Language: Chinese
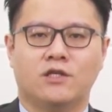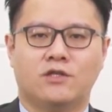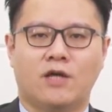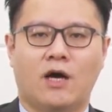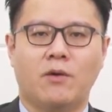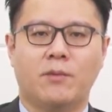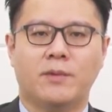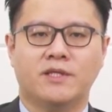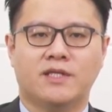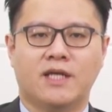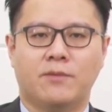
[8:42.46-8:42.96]
喜
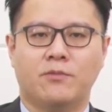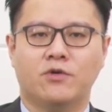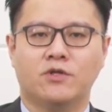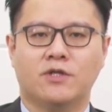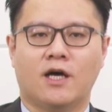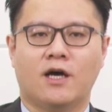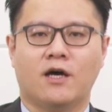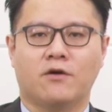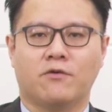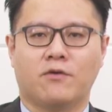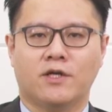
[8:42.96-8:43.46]
欢我们节目
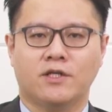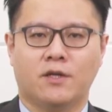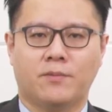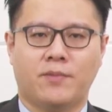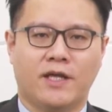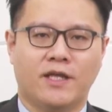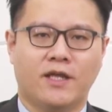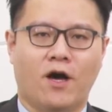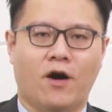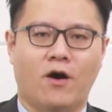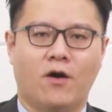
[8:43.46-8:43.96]
的观众
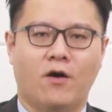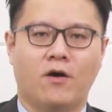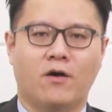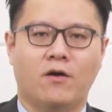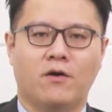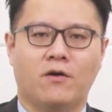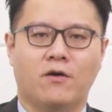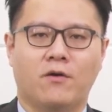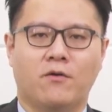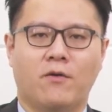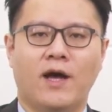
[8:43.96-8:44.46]
朋友，
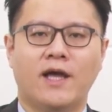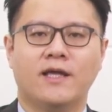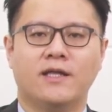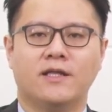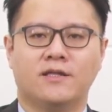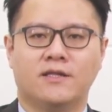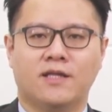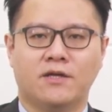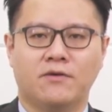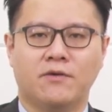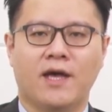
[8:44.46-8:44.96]
欢迎
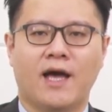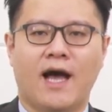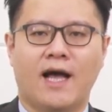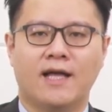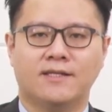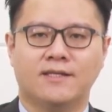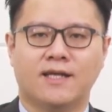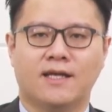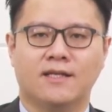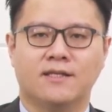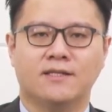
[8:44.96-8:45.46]
订阅、
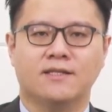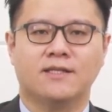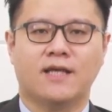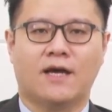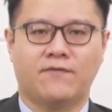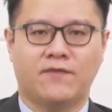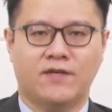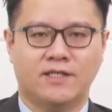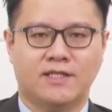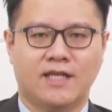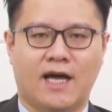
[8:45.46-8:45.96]
按赞、
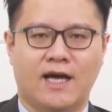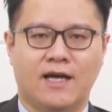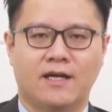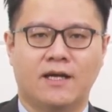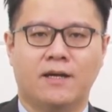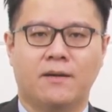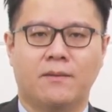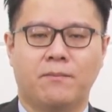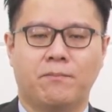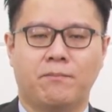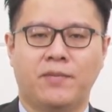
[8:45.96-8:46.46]
加分享。
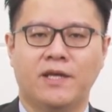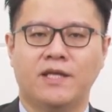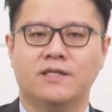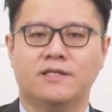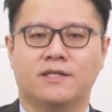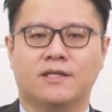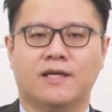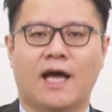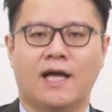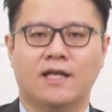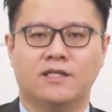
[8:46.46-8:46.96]
并
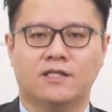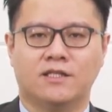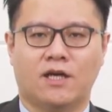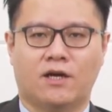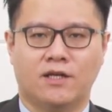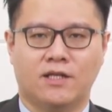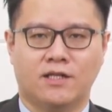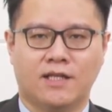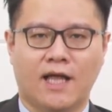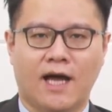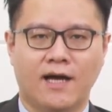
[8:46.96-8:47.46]
开启
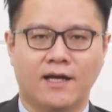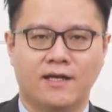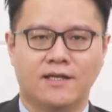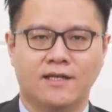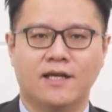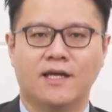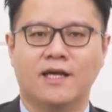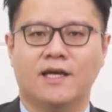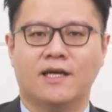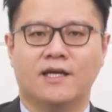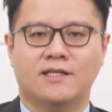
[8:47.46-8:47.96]
小铃铛，
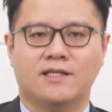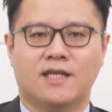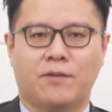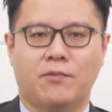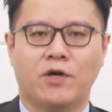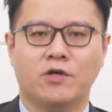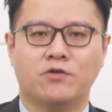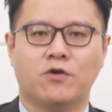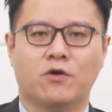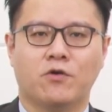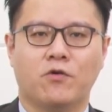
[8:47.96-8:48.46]
才
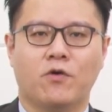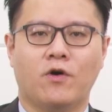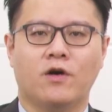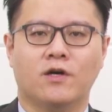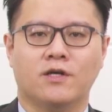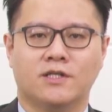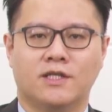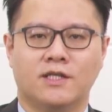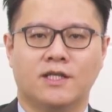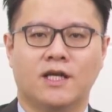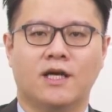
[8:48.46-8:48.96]
不会错过
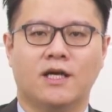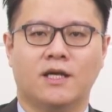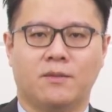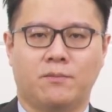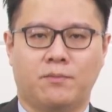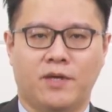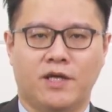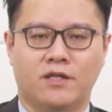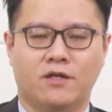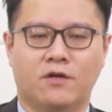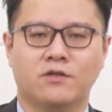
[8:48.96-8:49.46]
新的
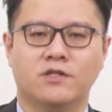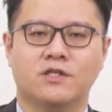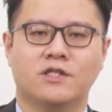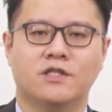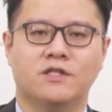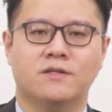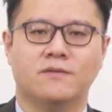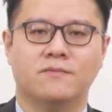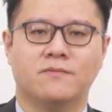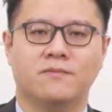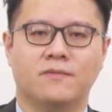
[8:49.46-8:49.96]
影片通
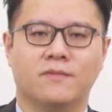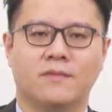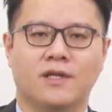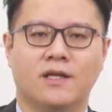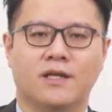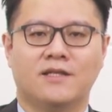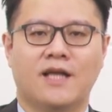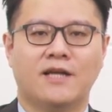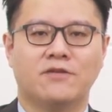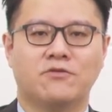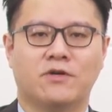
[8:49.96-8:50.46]
知。
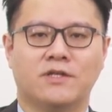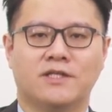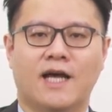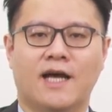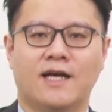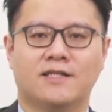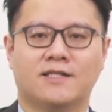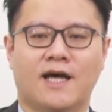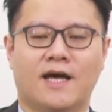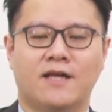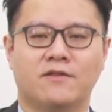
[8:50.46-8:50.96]
探索
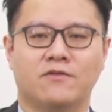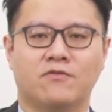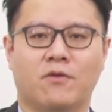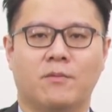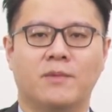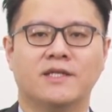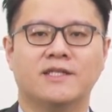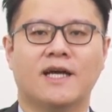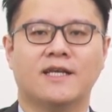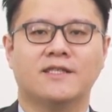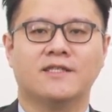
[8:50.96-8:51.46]
下一站，
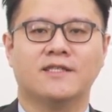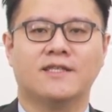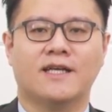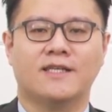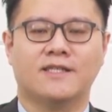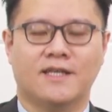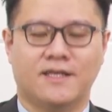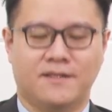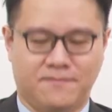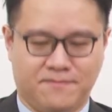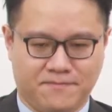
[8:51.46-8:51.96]
我们下次
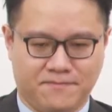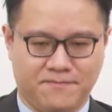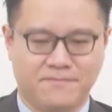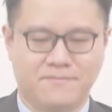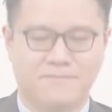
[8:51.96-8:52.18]
再见。